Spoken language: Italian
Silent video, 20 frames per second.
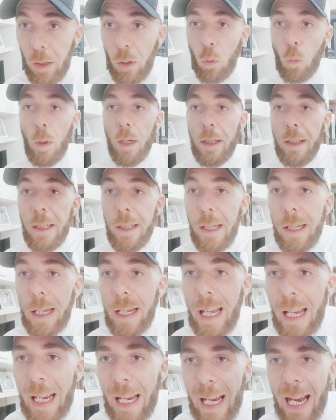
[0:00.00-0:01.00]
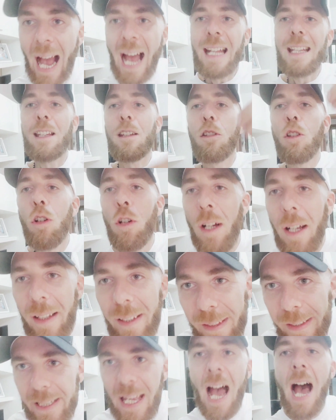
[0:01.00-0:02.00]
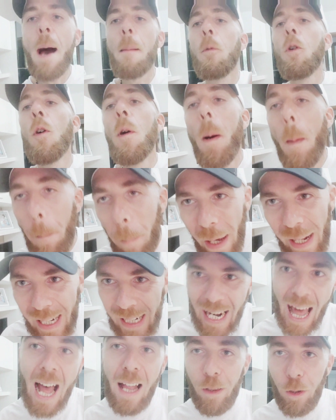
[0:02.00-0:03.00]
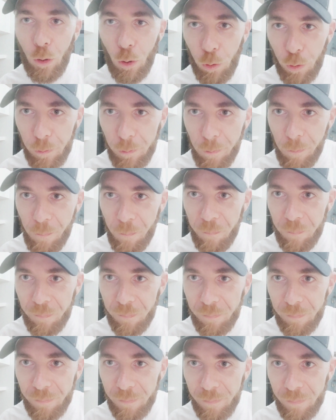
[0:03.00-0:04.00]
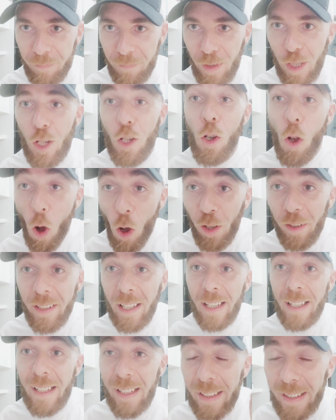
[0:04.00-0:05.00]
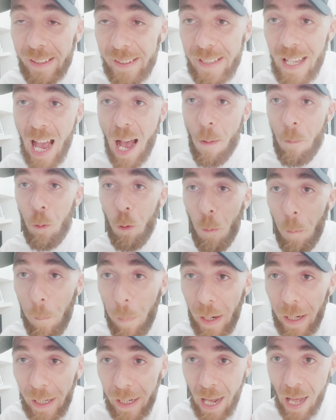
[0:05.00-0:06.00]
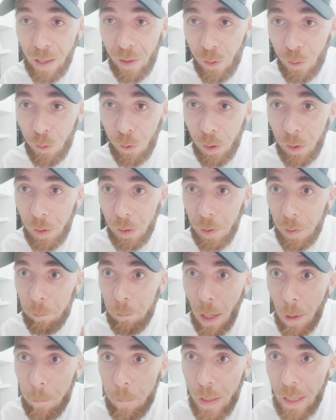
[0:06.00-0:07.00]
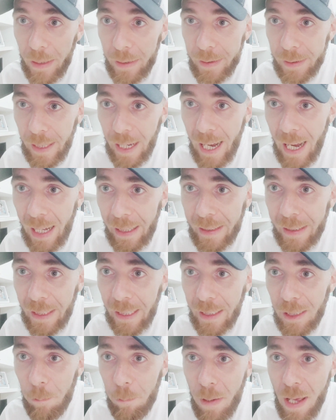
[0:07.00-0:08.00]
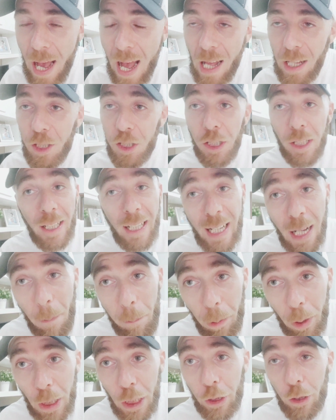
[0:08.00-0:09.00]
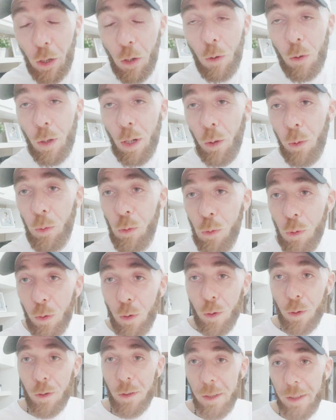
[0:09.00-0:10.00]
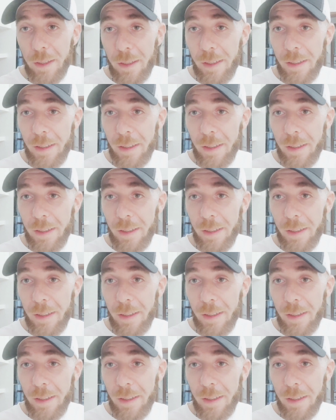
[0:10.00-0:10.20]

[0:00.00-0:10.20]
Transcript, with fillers: Quindi di che cazzo stiamo parlando? Di cosa stiamo parlando? Ma piantatela di piangere, il campionato è ancora lungo.